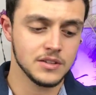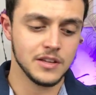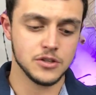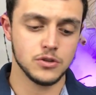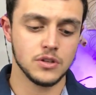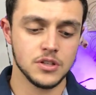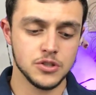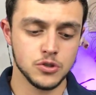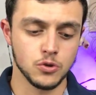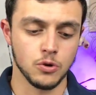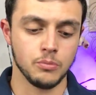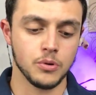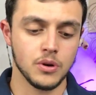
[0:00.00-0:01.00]
Nas notas de
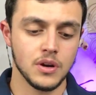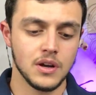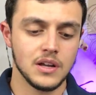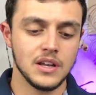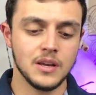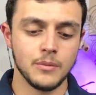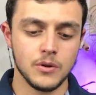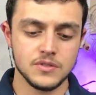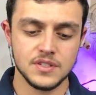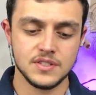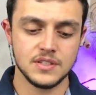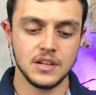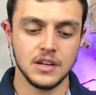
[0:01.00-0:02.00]
topo, limão
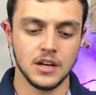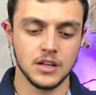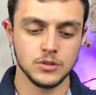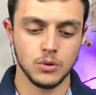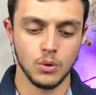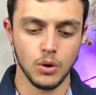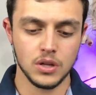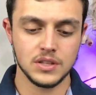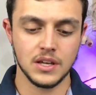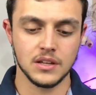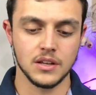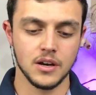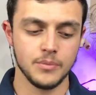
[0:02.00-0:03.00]
siciliano,
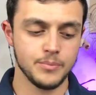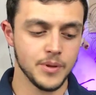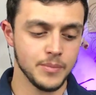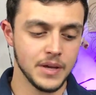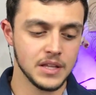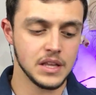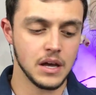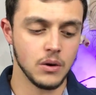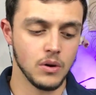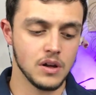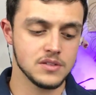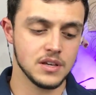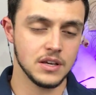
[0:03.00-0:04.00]
hortelã, pimenta
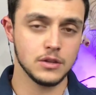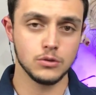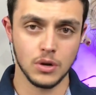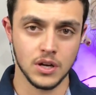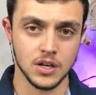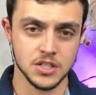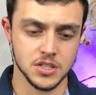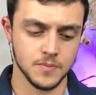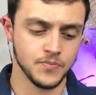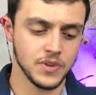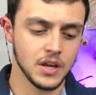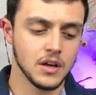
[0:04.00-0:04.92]
rosa e toranja.